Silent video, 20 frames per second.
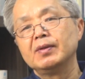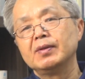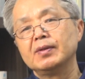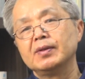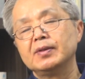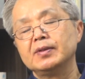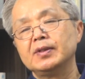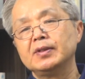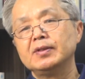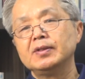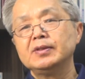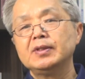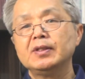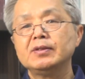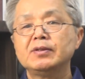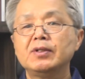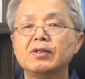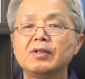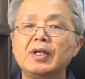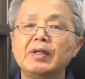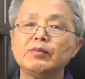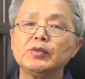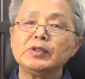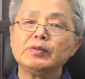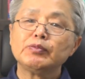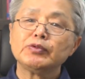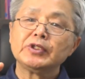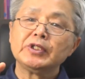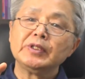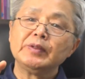그래서 이제 석가모니
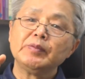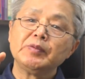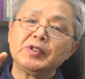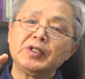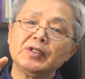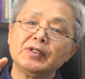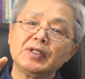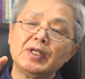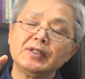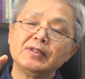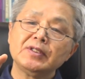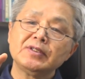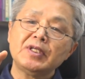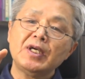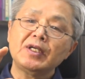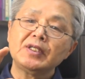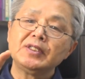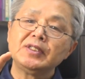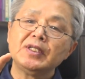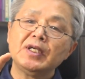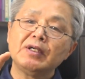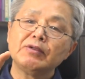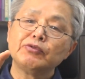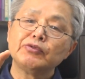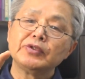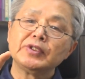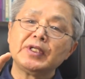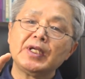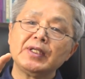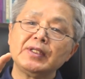부처님이 태어난
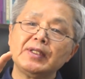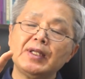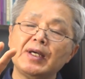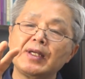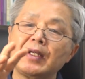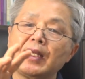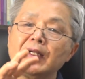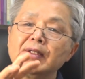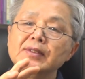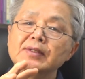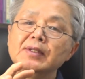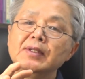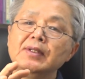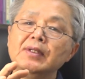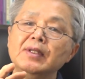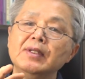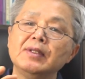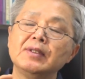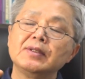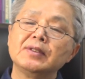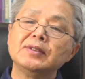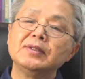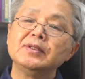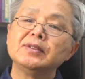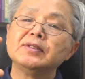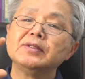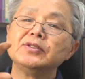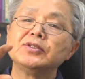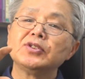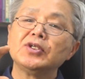사키야국이라는 나라는 그
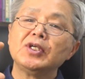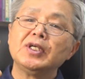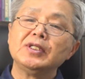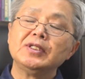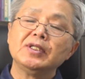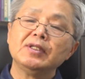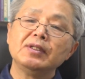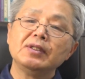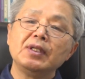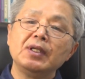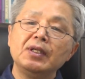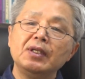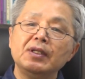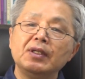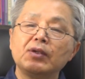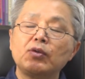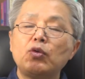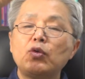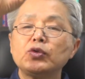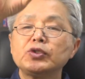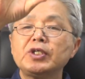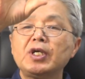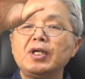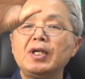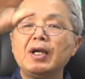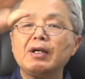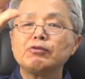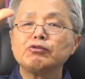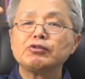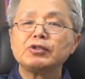근처에 있는
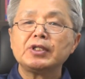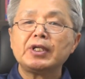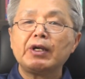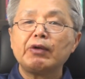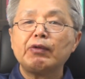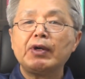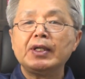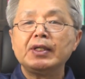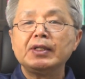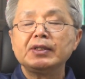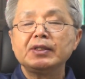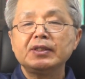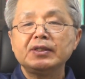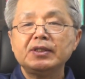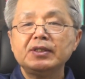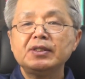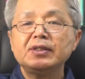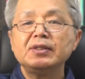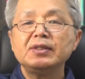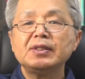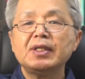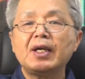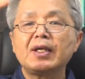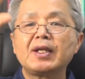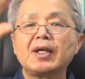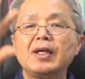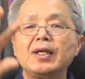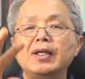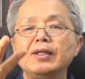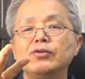코살라국이라고 하는 큰
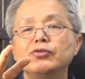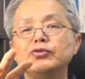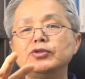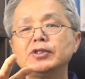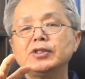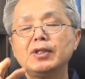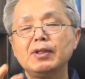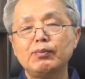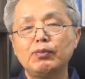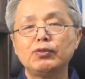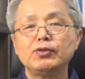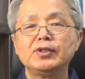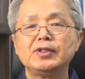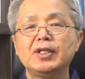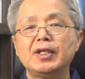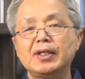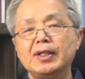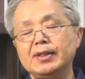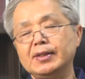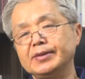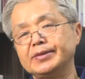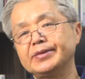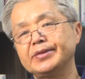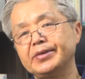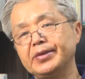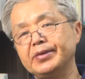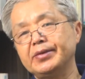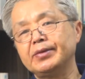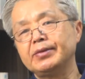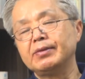나라의 눈치를 보는
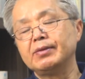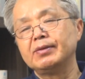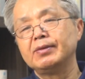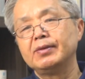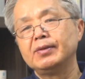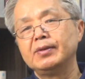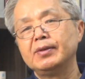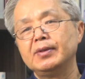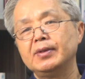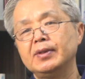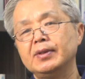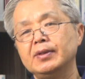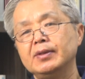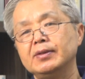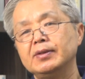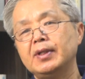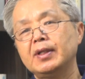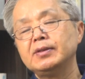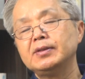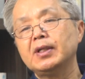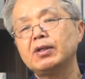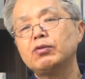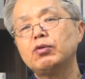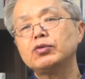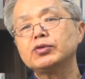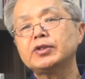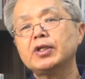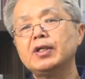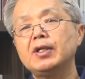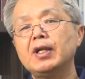나라였어요. 근데 이제
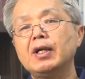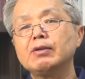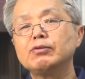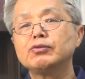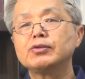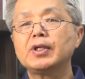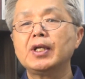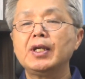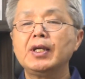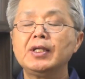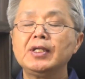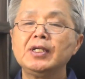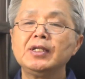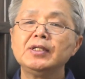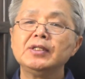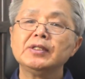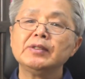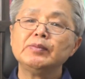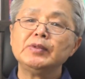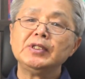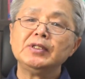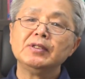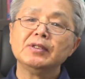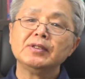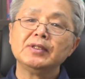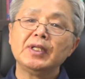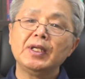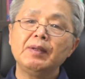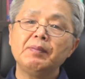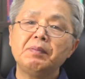코살라국의 임금이
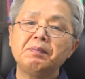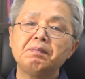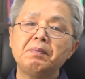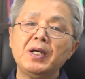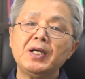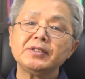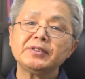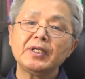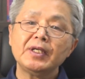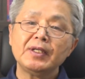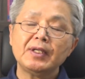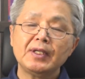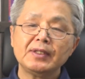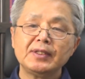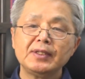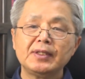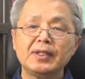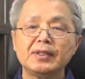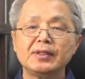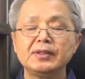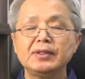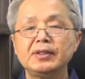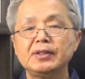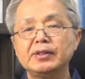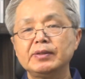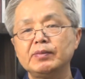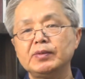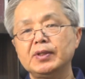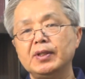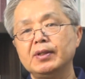있는데 파세나디라는
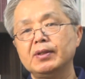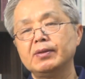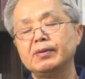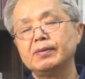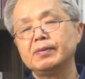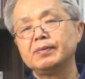임금이에요.